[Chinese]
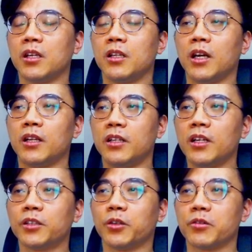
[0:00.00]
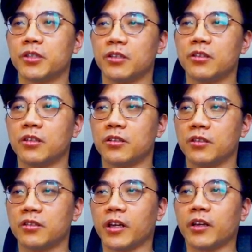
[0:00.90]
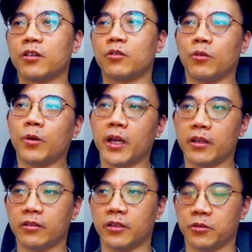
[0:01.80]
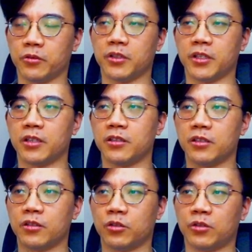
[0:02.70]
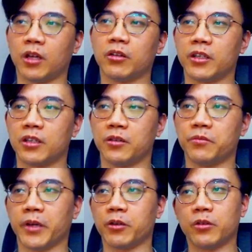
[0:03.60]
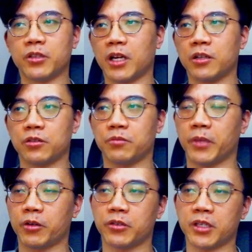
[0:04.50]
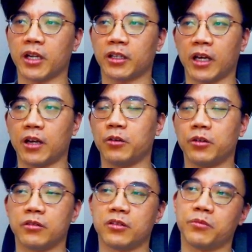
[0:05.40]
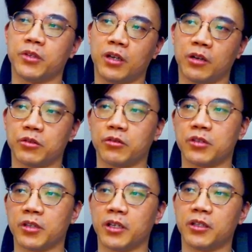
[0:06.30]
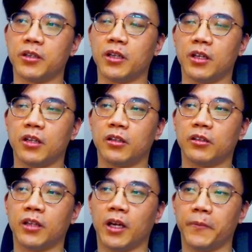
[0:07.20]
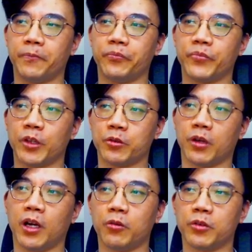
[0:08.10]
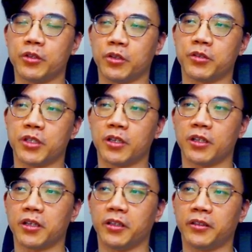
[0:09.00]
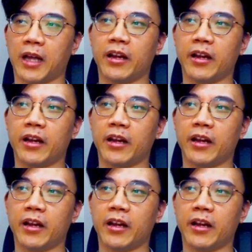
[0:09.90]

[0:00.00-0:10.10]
那那个东西其实，在国外，你如果今天到了一个美国加美国加拿大或什么澳洲之类的，那你说啊，我的手机可能可以打